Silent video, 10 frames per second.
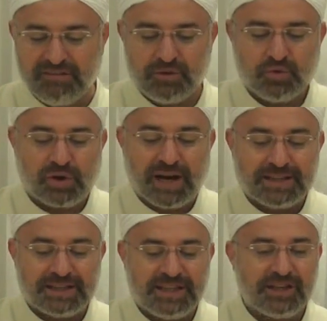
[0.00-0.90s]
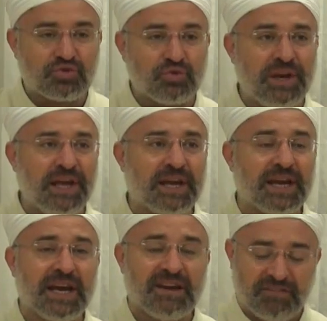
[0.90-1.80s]
Ve nukaddisu
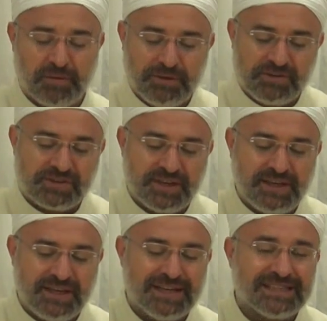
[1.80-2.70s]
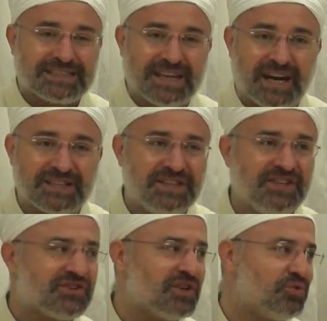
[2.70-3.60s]
lek ve biz seni
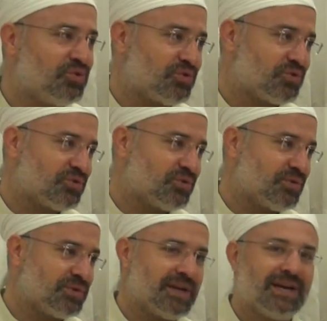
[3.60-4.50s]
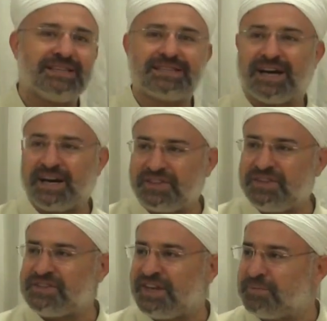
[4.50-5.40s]
takdis ediyoruz.
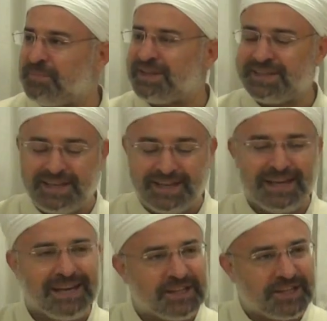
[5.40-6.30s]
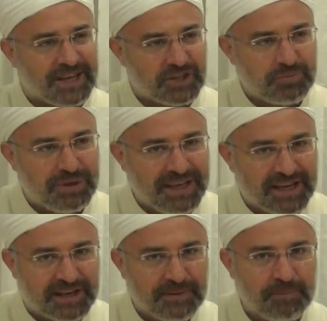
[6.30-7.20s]
Takdis etmek de yine tesbihe
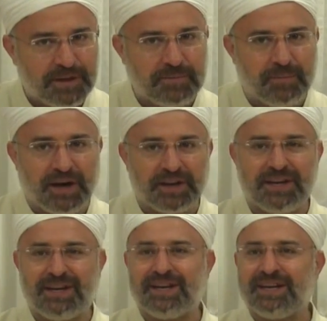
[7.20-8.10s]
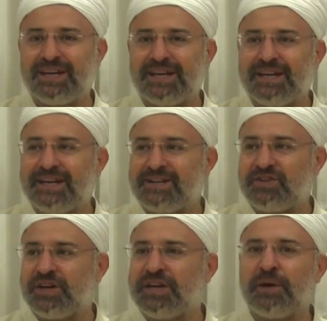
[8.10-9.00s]
yakın bir mana.
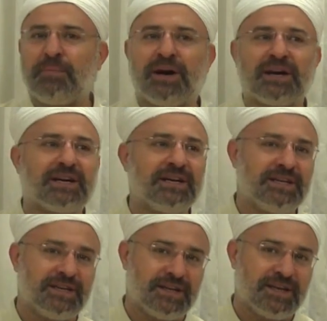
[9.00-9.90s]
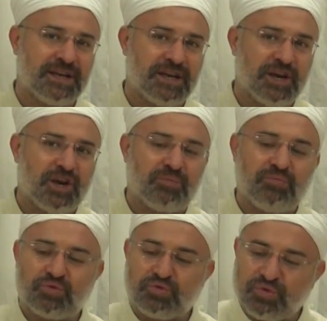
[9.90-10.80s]
Cenab-ı Hakk'ın
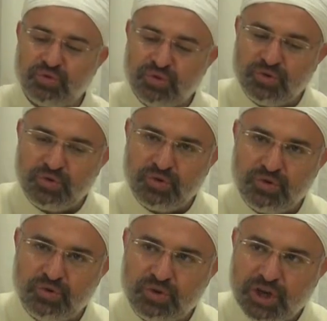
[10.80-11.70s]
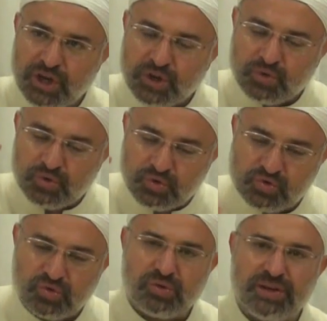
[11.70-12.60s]
bütün
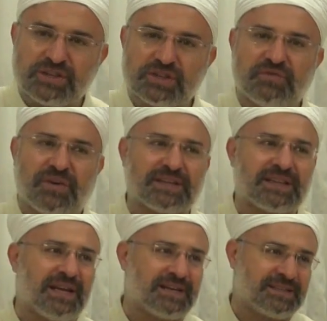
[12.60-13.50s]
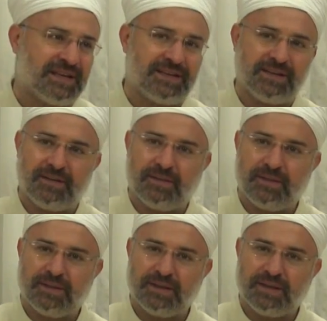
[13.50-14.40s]
kusurlu sıfatlardan
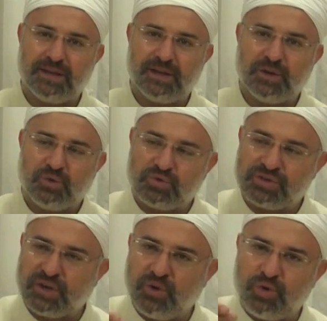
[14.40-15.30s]
uzak